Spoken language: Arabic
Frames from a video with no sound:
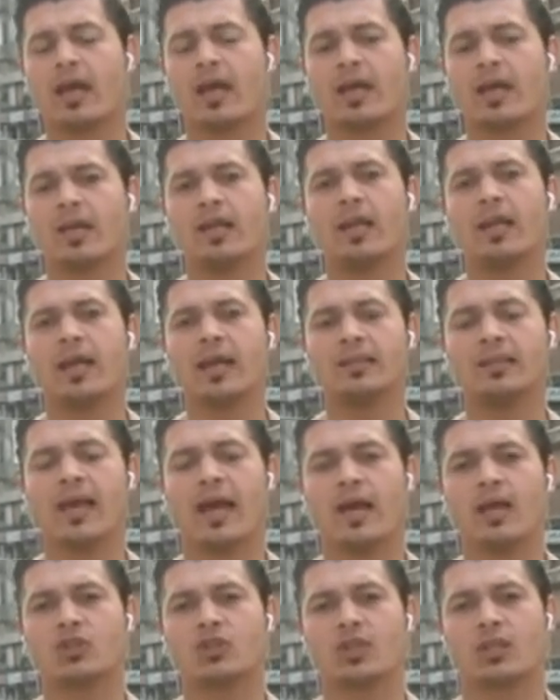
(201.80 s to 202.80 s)
داخل
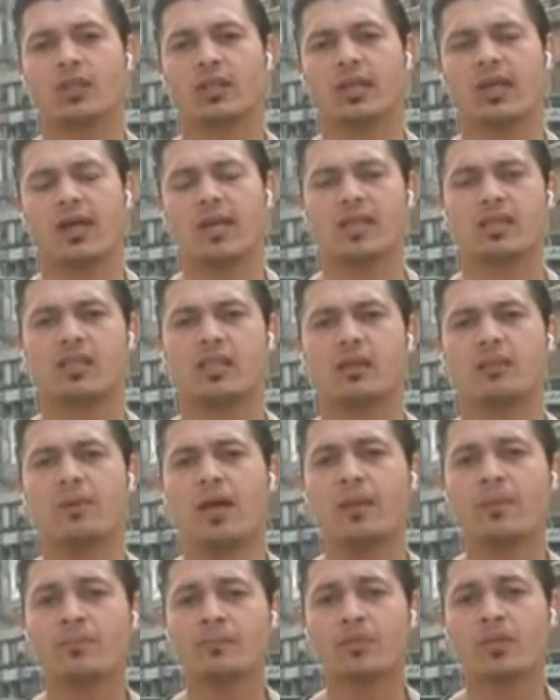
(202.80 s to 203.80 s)
الأحياء الشرقية لا
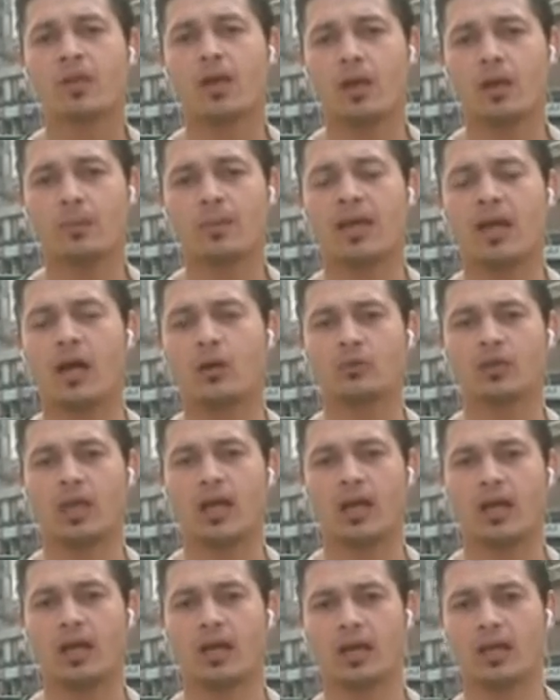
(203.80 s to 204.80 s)
سيما آه، بالعودة
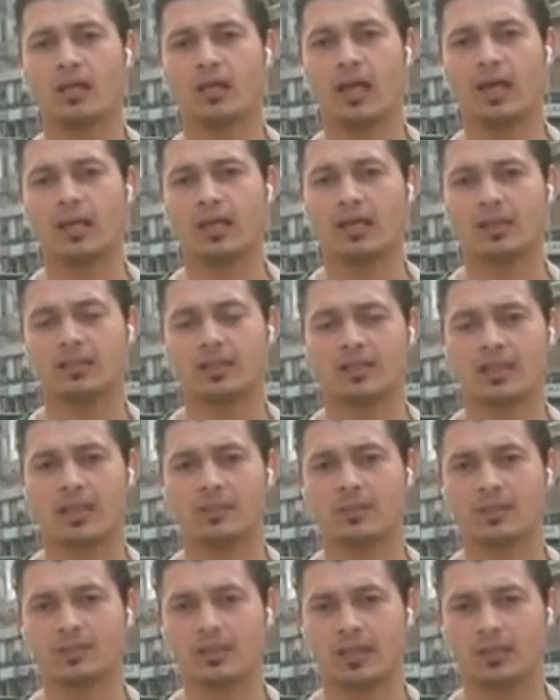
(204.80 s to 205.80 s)
آه، إلى حديثنا
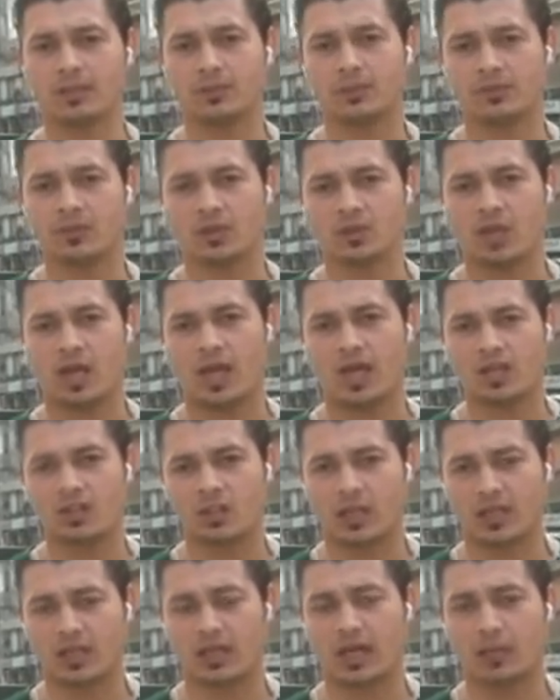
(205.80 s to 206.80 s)
الميداني باتجاه
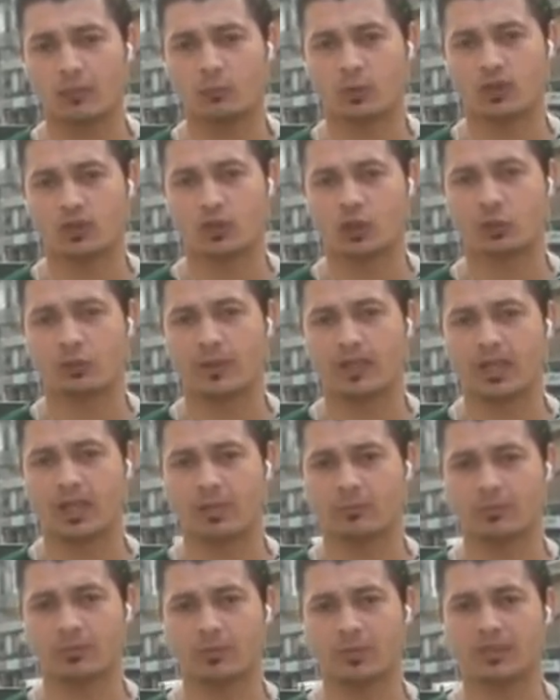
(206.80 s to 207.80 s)
الغرب والجنوب
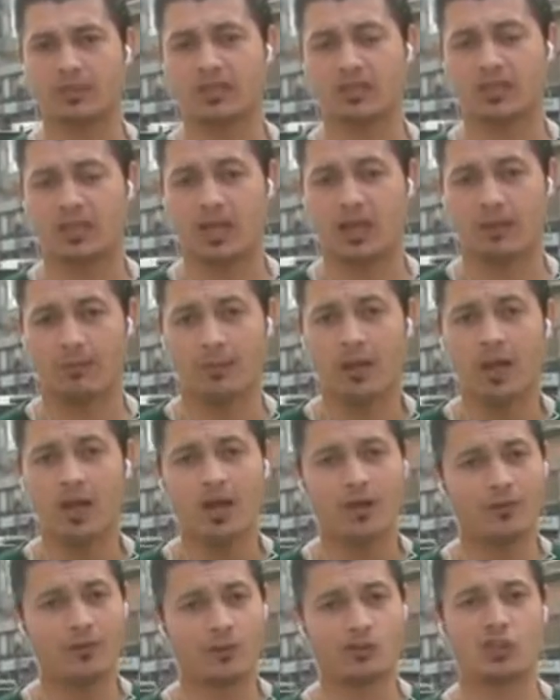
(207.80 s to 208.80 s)
الغرب من مدينة حلب
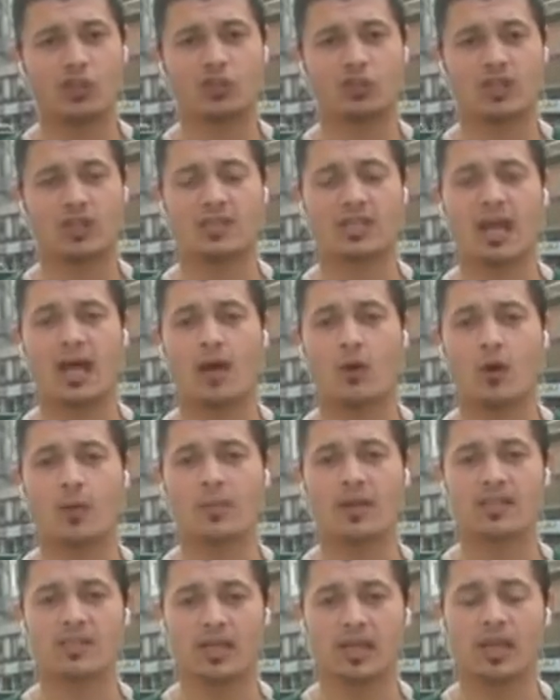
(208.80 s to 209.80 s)
فالجيش يسعى
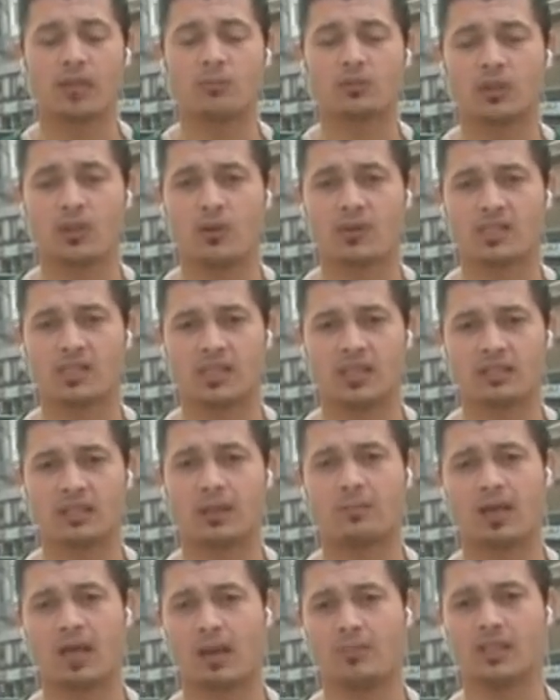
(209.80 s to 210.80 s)
وما زال متواصلا
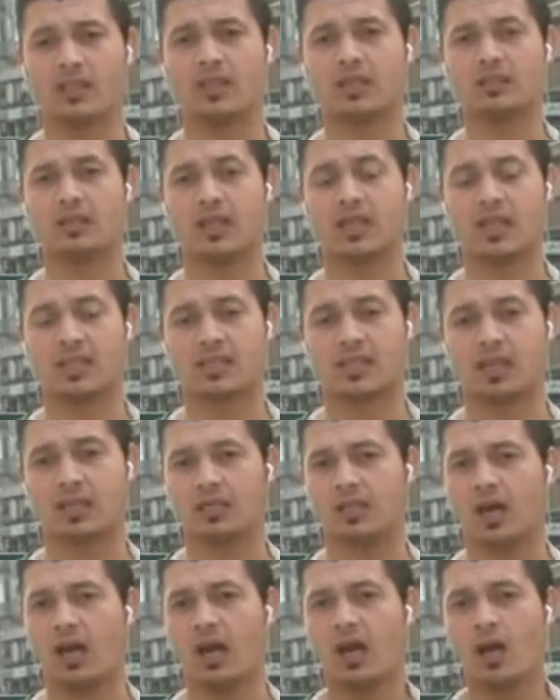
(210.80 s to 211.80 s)
عبر عملياته
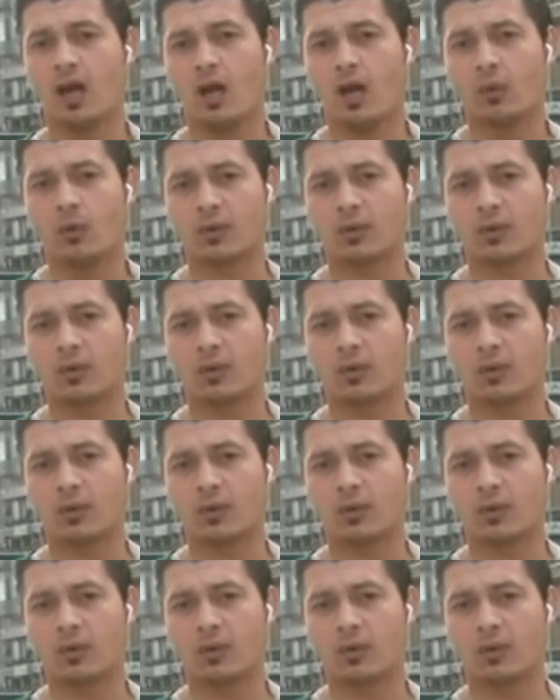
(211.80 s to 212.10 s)
العسكرية